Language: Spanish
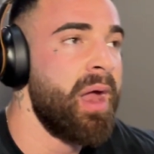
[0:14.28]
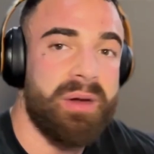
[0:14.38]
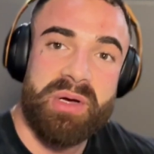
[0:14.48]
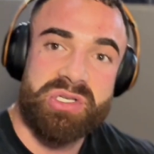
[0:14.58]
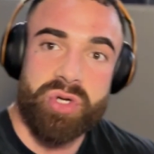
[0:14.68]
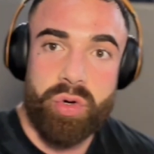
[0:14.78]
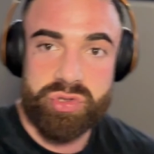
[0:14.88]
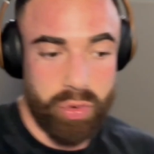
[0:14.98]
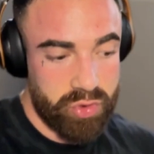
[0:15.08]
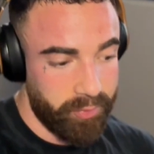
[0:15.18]
Pero eso,
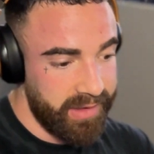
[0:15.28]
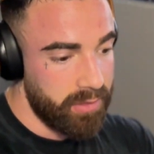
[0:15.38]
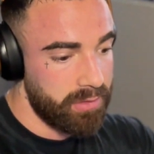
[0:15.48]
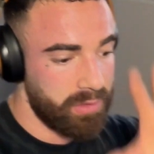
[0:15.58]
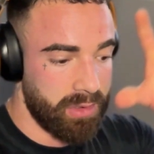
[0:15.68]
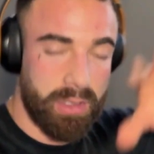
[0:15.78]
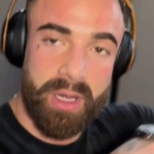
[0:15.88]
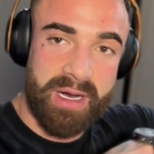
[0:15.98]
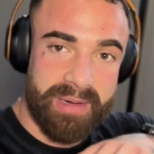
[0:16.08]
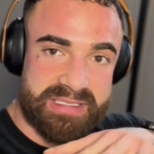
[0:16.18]
justo un domingo,
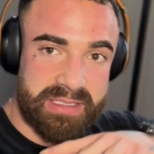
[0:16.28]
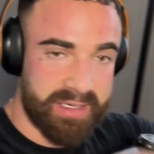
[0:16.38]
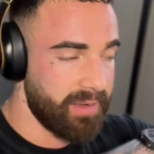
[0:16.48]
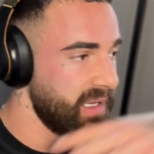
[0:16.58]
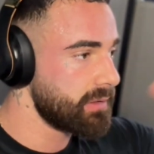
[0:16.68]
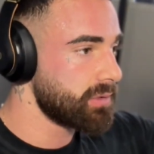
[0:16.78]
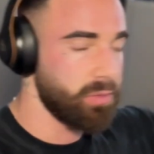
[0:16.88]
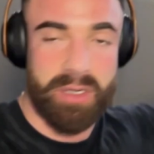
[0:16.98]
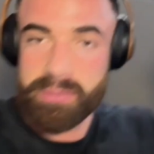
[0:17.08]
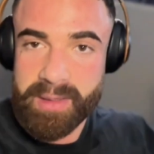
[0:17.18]
acabar este entrenamiento,
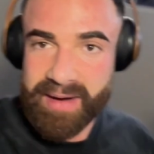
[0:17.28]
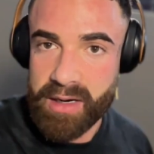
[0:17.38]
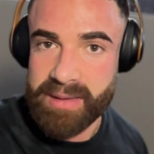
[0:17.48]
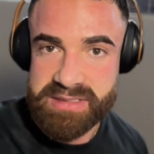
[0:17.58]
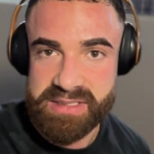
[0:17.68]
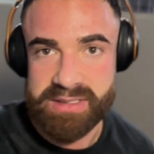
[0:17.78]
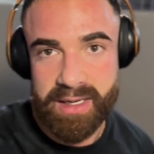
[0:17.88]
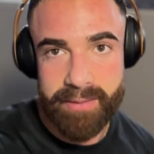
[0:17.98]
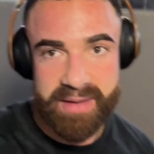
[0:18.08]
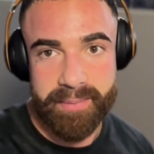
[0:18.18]
bueno, preparar más,
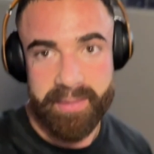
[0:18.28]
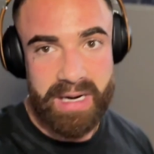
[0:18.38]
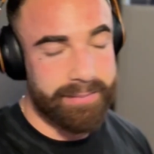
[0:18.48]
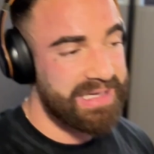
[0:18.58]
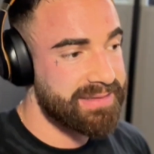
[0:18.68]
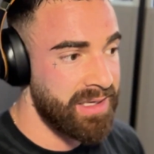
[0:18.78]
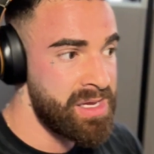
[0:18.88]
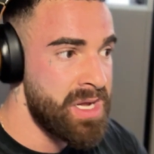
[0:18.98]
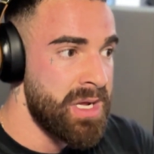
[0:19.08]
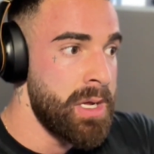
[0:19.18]
acabar de preparar la maleta.
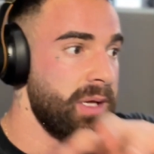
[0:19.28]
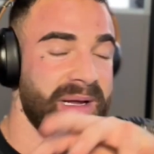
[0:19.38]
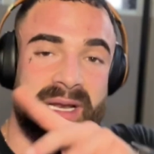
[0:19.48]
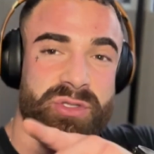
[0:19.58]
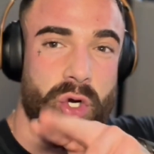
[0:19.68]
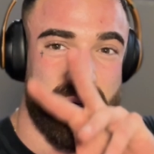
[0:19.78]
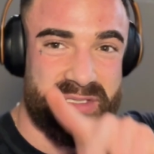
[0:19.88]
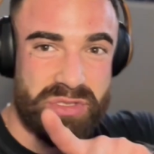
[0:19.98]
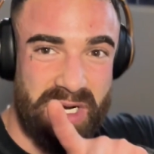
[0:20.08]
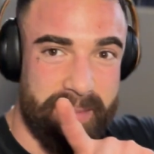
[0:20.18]
Y mañana en torno a las
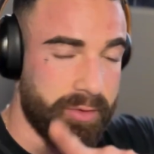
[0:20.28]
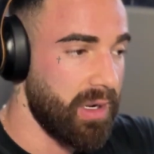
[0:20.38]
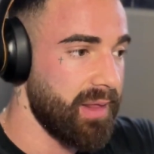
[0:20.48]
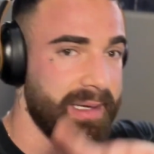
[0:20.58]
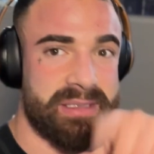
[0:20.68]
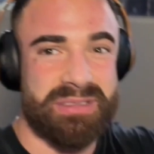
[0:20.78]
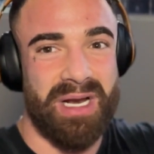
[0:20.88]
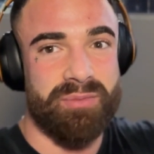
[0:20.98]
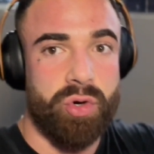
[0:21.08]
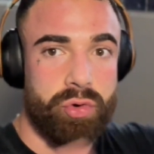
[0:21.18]
2 de la madrugada
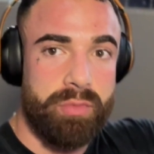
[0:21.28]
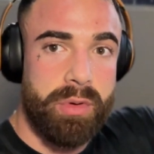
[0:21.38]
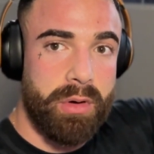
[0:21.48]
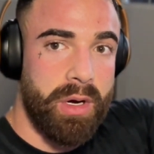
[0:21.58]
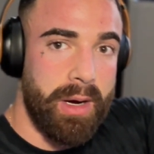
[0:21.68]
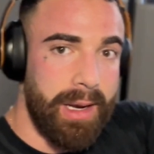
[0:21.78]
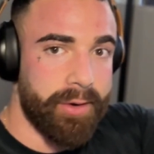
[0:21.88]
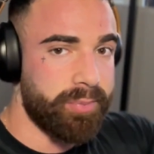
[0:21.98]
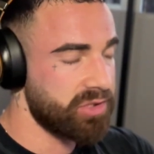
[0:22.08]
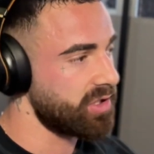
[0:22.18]
salimos rumbo al
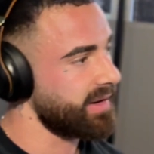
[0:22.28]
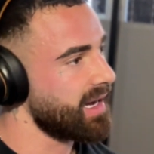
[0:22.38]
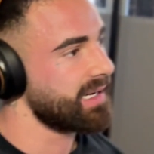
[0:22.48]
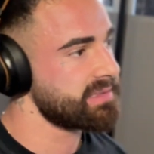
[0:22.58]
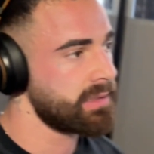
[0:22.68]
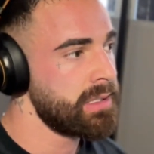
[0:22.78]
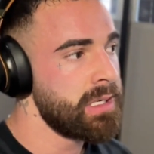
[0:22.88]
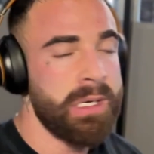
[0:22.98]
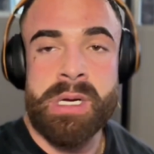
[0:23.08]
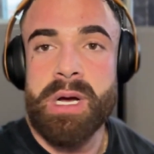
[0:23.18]
aeropuerto de Barajas
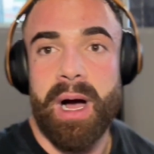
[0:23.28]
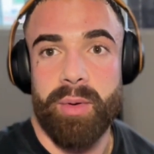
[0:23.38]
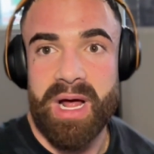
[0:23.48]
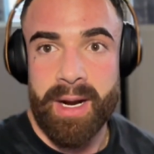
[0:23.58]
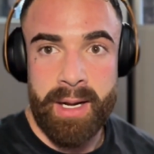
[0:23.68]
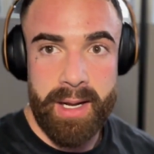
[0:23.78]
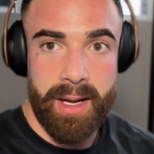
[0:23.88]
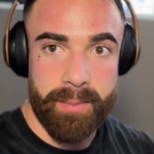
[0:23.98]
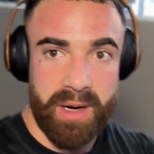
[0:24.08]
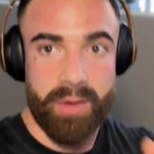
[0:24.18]
a volar
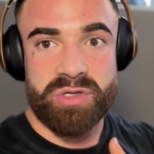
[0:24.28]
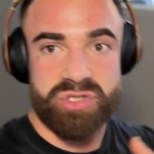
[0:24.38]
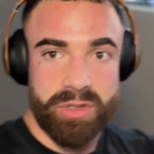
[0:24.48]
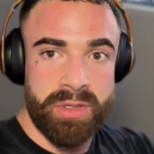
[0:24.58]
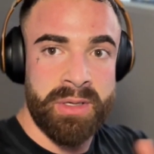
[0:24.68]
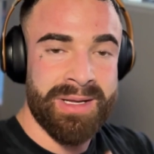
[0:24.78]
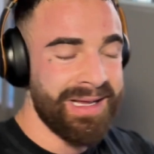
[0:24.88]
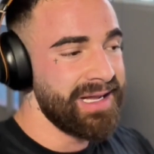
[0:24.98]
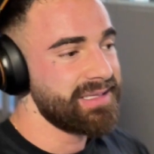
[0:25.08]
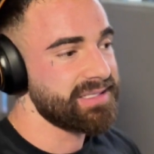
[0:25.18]
para nuestro
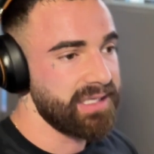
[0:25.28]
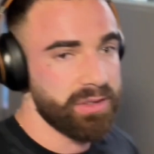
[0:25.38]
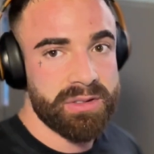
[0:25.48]
destino.